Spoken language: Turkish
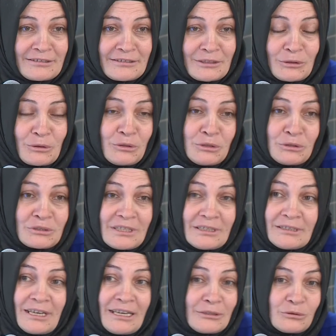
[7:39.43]
O yüzden
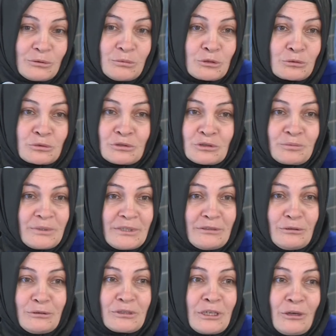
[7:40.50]
yani umutsuz bir
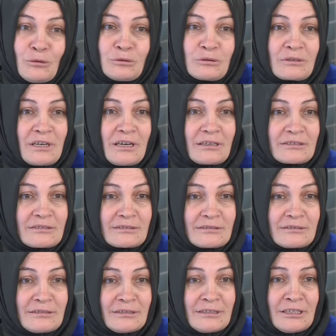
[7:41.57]
ülke olduk artık.
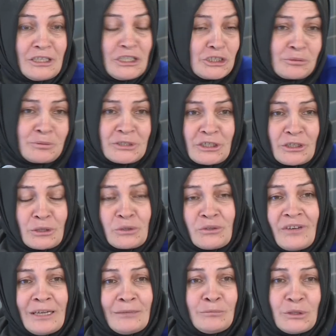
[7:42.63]
Hiçbir şeye
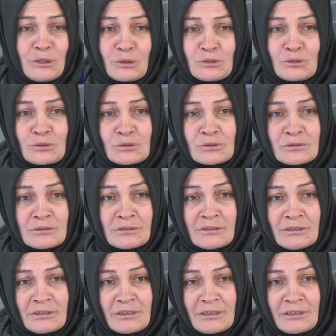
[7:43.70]
güvenmiyoruz.
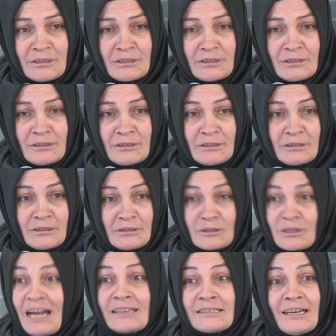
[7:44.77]

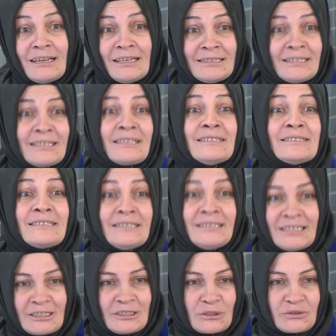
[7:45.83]
Adalete
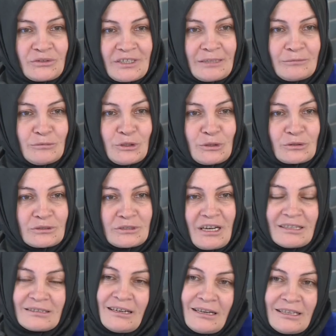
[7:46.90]
kesinlikle güvenmiyoruz.
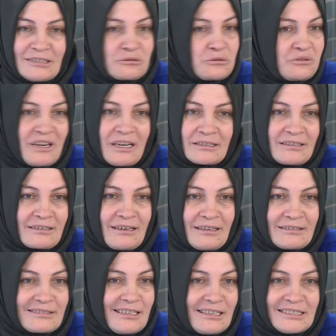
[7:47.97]
Adalet duvarda
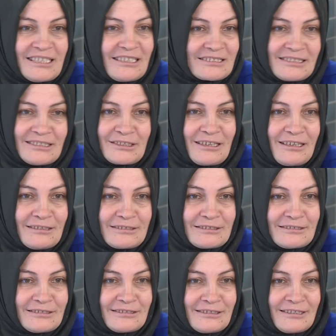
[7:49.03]
kaldı yani yazılı kaldı.
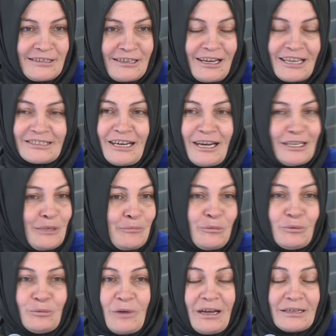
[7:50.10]
Adalet,
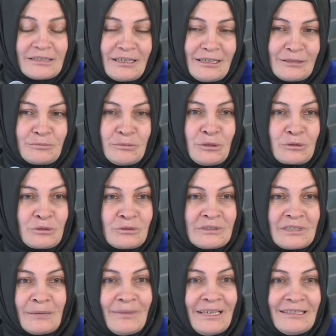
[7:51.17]
adalet mülkün
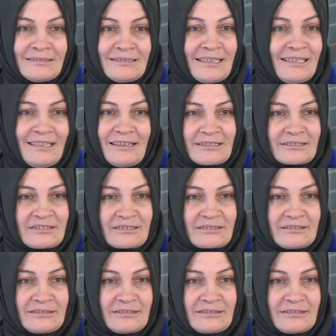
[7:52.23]
temeli değil artık.